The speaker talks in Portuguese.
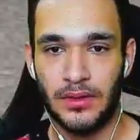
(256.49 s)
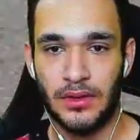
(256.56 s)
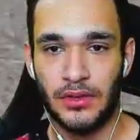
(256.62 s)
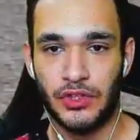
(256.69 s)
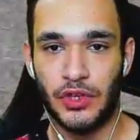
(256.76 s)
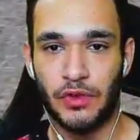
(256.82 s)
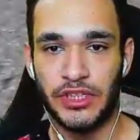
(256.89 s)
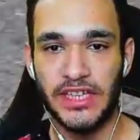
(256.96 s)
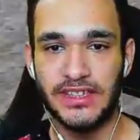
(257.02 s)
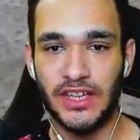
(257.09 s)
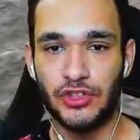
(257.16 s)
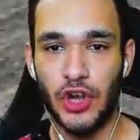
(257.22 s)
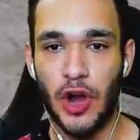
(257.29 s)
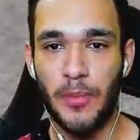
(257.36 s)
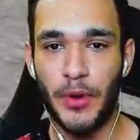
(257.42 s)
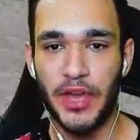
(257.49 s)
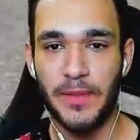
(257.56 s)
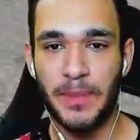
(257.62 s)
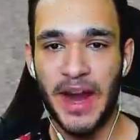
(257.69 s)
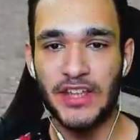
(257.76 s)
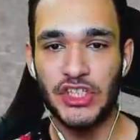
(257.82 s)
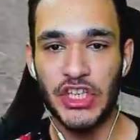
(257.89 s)
Acho que eu vou tentar jogar um pouquinho
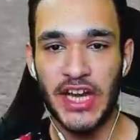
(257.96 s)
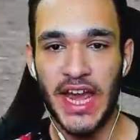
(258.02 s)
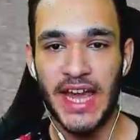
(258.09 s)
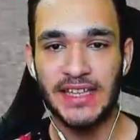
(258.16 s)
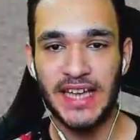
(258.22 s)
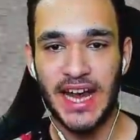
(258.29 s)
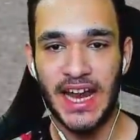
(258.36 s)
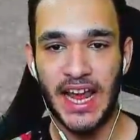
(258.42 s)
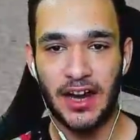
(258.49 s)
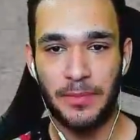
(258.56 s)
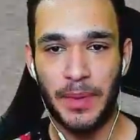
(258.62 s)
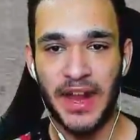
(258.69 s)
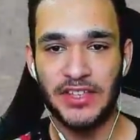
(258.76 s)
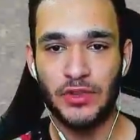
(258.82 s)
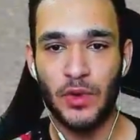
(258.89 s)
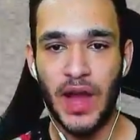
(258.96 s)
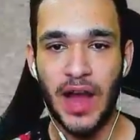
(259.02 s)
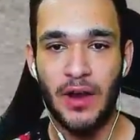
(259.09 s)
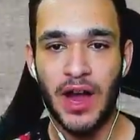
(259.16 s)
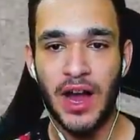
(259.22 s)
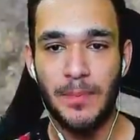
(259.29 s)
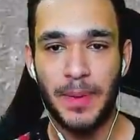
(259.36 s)
pra direita, galera. Que parece que o
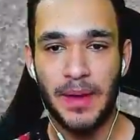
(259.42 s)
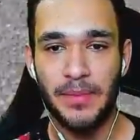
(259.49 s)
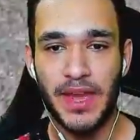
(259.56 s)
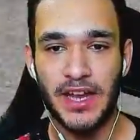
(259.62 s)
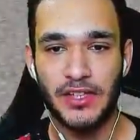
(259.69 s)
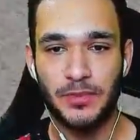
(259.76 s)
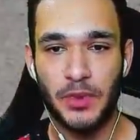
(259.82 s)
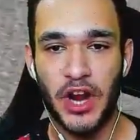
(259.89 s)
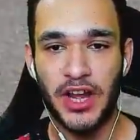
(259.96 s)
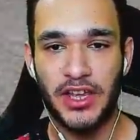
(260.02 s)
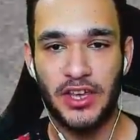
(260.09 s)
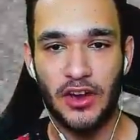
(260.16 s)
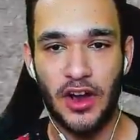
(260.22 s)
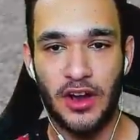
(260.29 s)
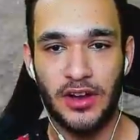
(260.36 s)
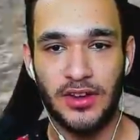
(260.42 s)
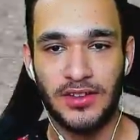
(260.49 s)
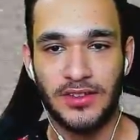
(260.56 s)
carro rampa menos por aqui, ó.